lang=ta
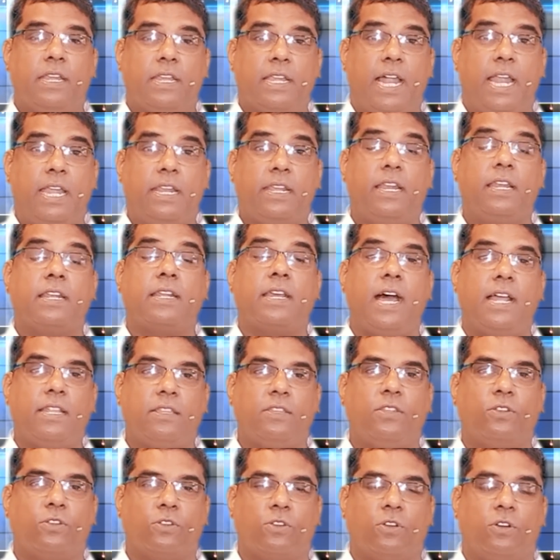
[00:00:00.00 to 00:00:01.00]
நாடுகள்
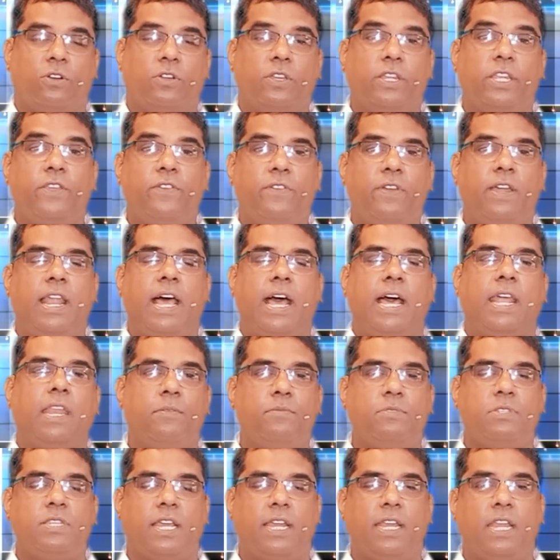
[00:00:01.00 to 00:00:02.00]
காத்திருக்கும் இவங்களை
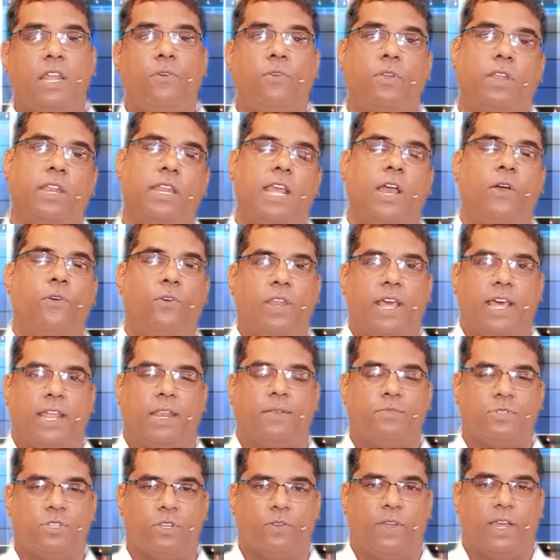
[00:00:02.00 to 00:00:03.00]
ஆரம்பித்தாங்கன்னா உடனே அவங்கள
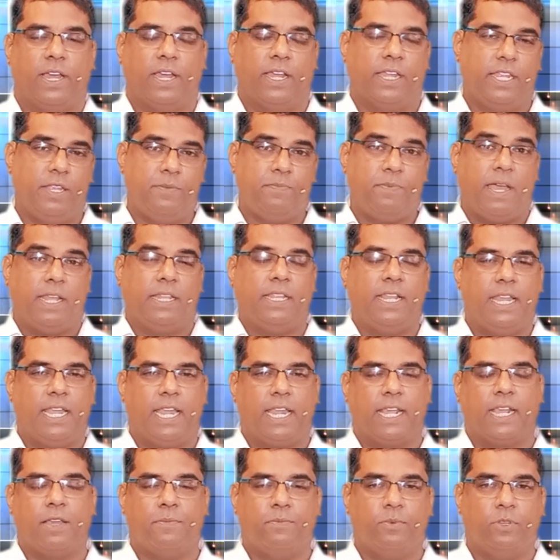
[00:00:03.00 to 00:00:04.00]
ஆரம்பிச்சிருவாங்க இப்போ அதான்
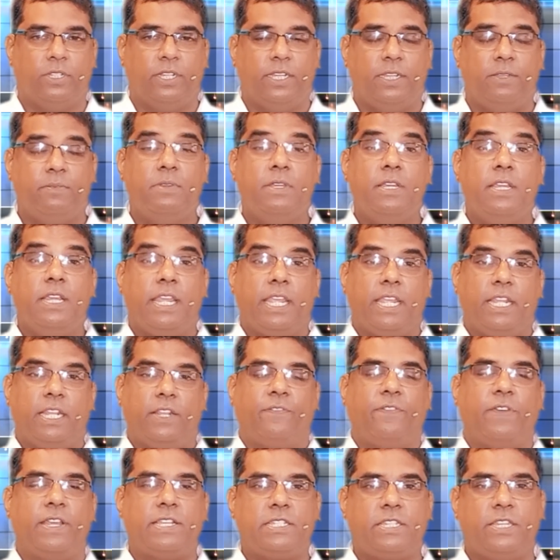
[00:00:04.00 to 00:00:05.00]
நடக்க போது
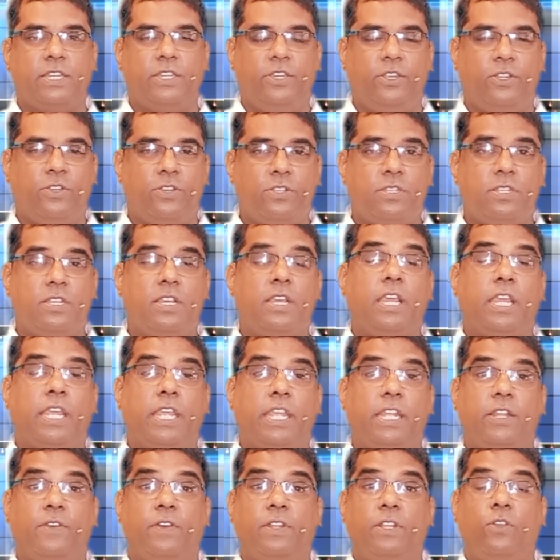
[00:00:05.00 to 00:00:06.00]
இது ஃபஸ்ட்டு நியூஸ்
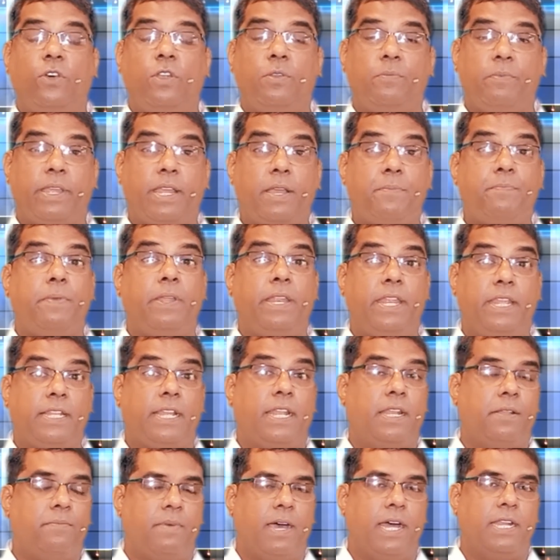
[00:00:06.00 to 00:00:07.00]
இது வந்து ஒரு
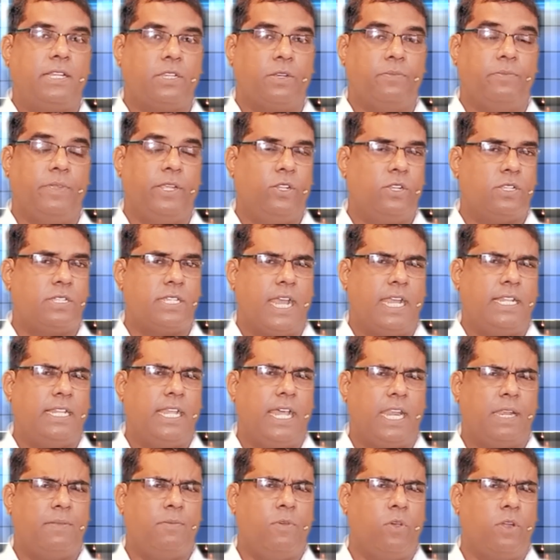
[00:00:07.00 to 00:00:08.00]
மிகப்பெரியதான மாற்றம் ஏதோ
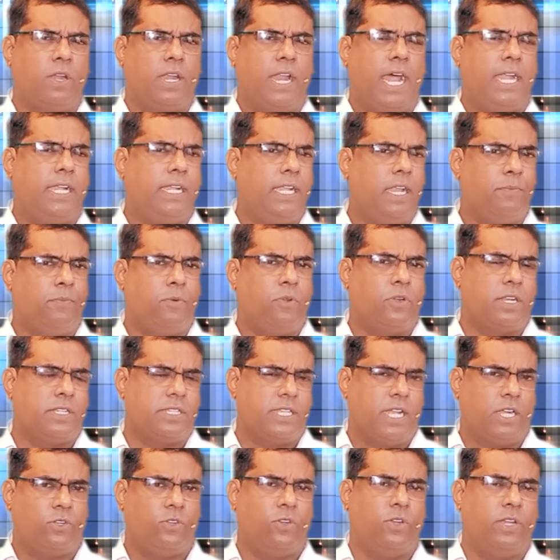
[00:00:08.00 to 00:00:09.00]
சாதாரணமாக ஒரு நாட்டில் போடுற
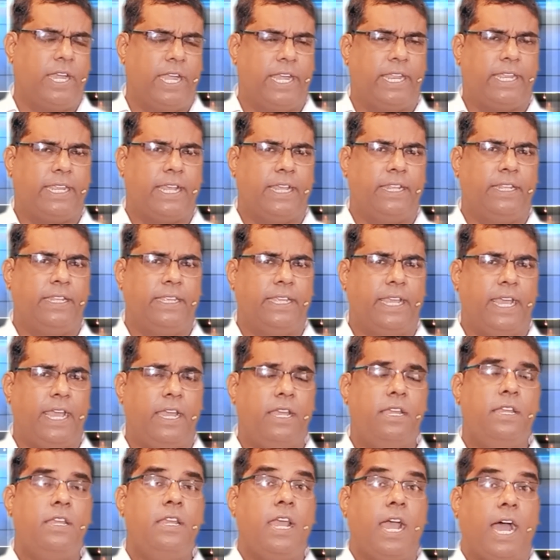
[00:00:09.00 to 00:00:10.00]
சட்டம் நினைக்காதீங்க
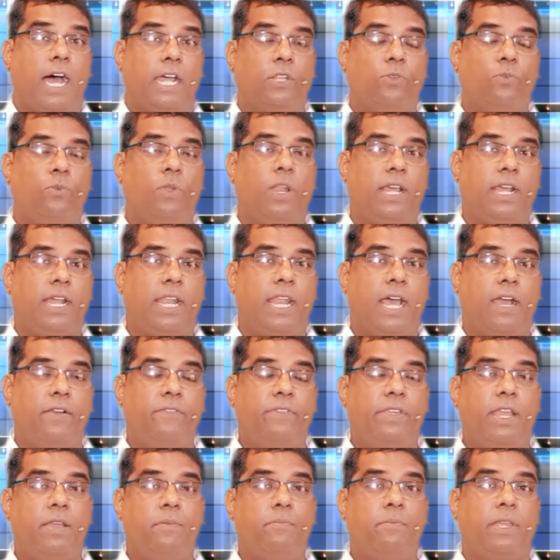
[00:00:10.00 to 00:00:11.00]
அது
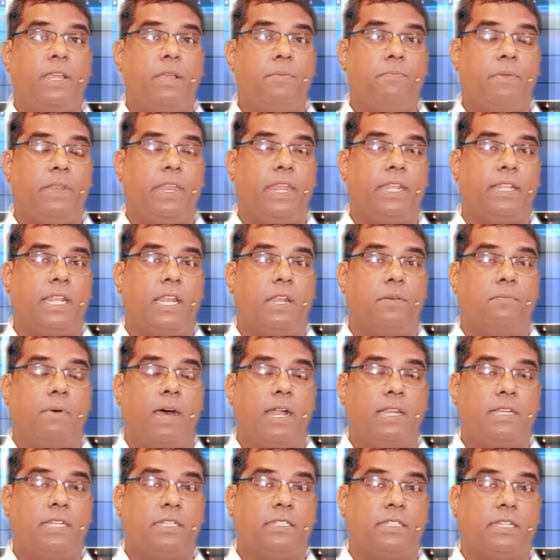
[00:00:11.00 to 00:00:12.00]
உலகளாவிய மிகப்பெரியதான
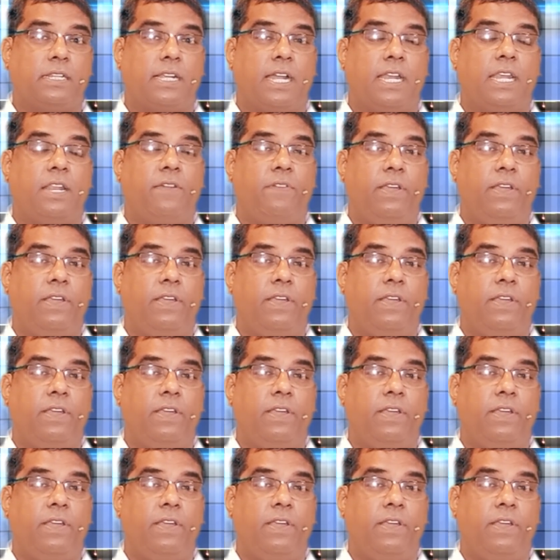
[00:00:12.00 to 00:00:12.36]
மாற்றத்திற்கான